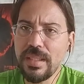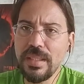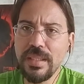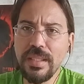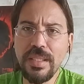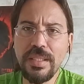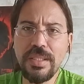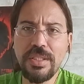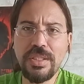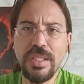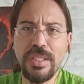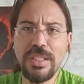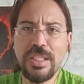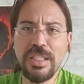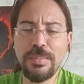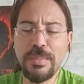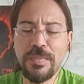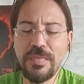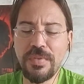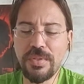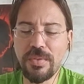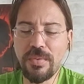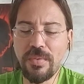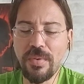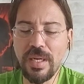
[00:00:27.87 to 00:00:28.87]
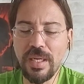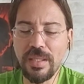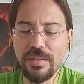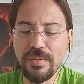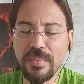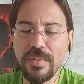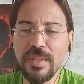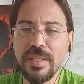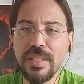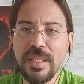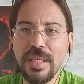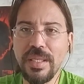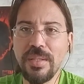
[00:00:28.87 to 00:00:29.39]
neste ano 2024,
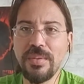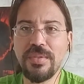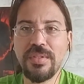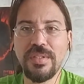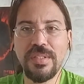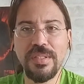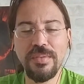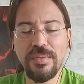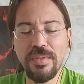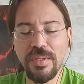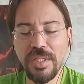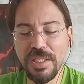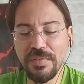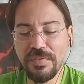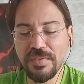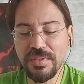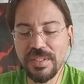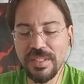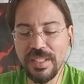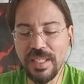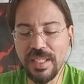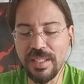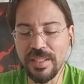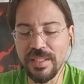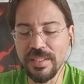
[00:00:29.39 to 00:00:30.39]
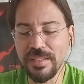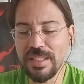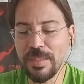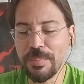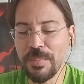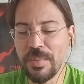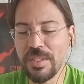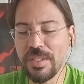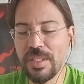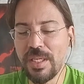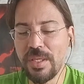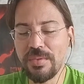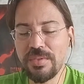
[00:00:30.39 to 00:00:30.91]
ler os cinco livros dele, né?
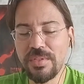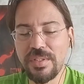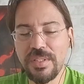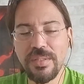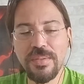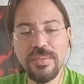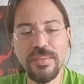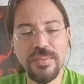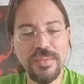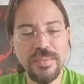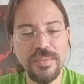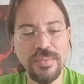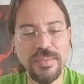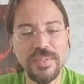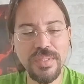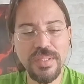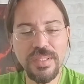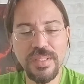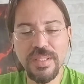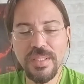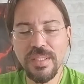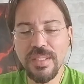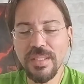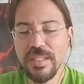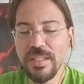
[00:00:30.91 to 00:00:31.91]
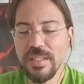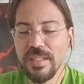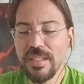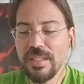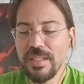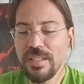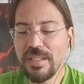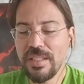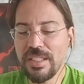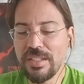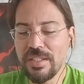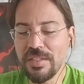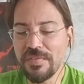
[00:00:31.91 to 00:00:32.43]
medo de ler o segundo,
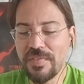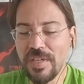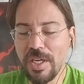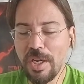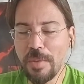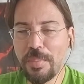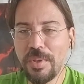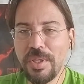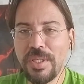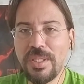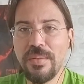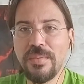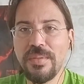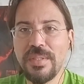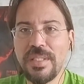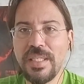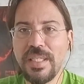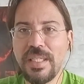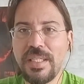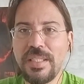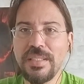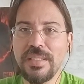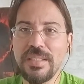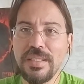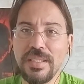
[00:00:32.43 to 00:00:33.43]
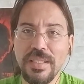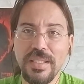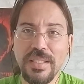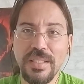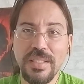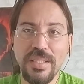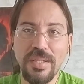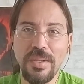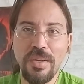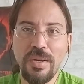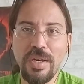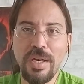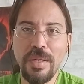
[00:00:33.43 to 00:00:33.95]
e a gente vai falar um pouquinho dele
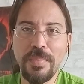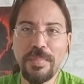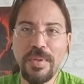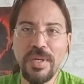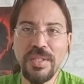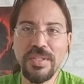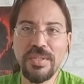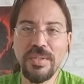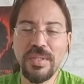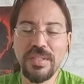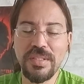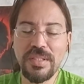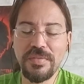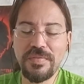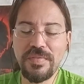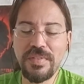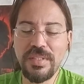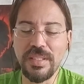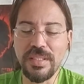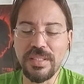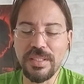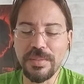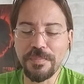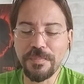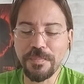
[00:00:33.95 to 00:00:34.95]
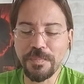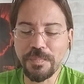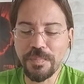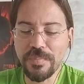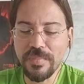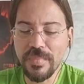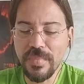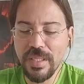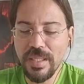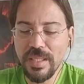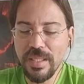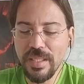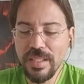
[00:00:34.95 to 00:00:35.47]
logo após nossa vinheta.
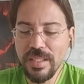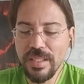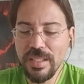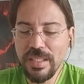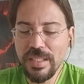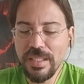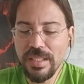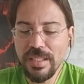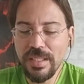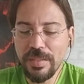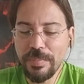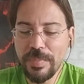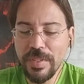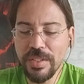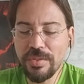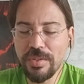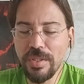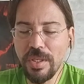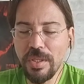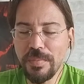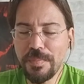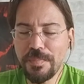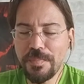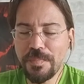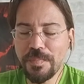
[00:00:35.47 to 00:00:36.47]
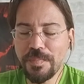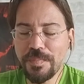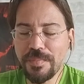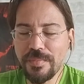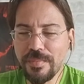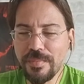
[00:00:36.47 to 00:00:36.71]
Pessoal,